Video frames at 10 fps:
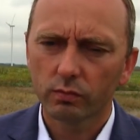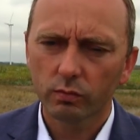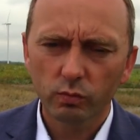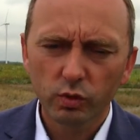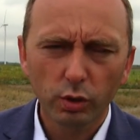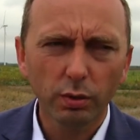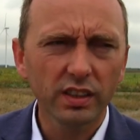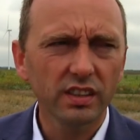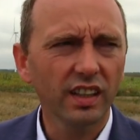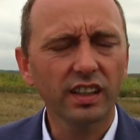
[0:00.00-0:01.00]

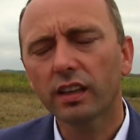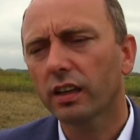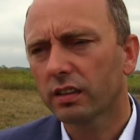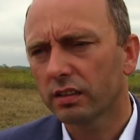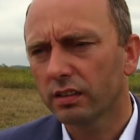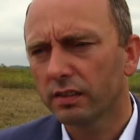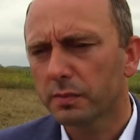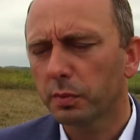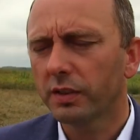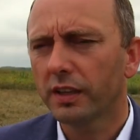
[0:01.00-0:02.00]
Dokładnie tak, tak jak e,
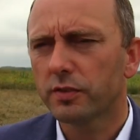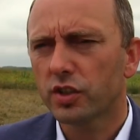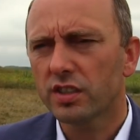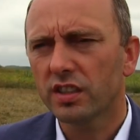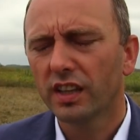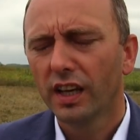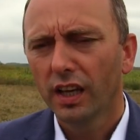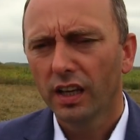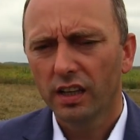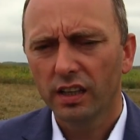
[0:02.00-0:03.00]
wspomniałem wcześniej,
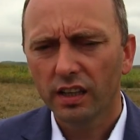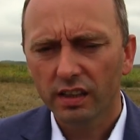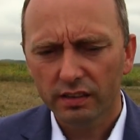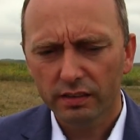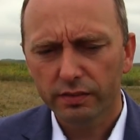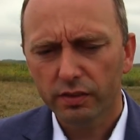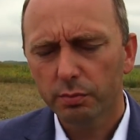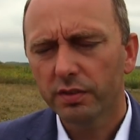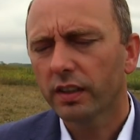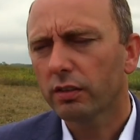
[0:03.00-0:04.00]
e,
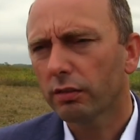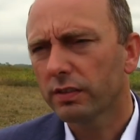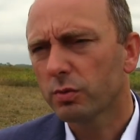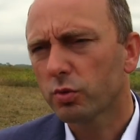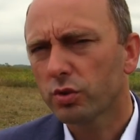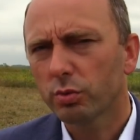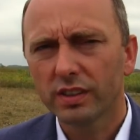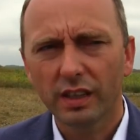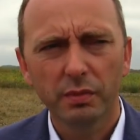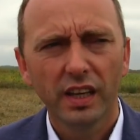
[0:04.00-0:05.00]
firmy wiatrowe złożyły
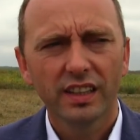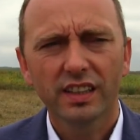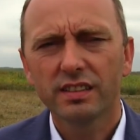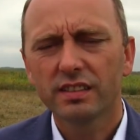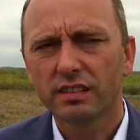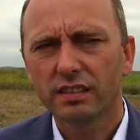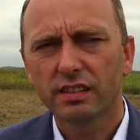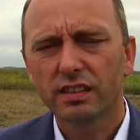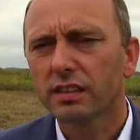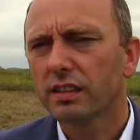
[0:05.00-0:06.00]
nam ten,
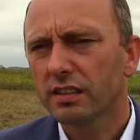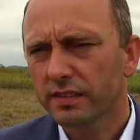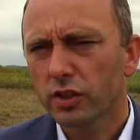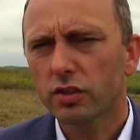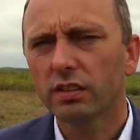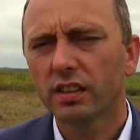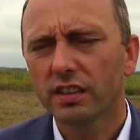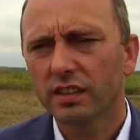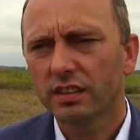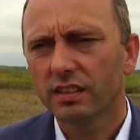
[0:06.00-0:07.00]
e, te
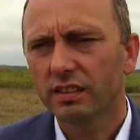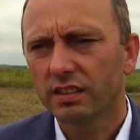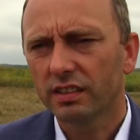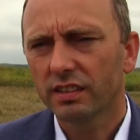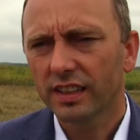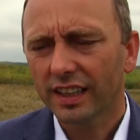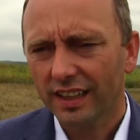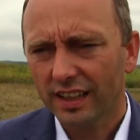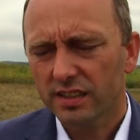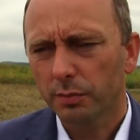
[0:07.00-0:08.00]
zwiększone
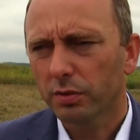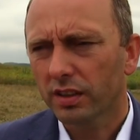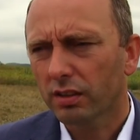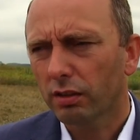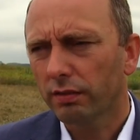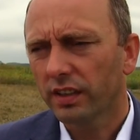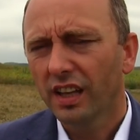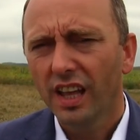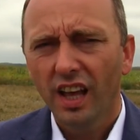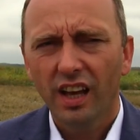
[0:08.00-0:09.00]
deklaracje podatkowe,
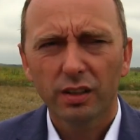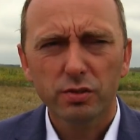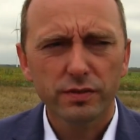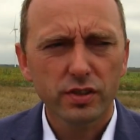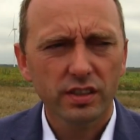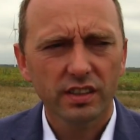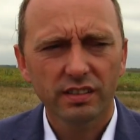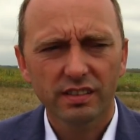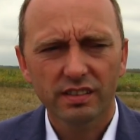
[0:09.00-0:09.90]
ale oczywiście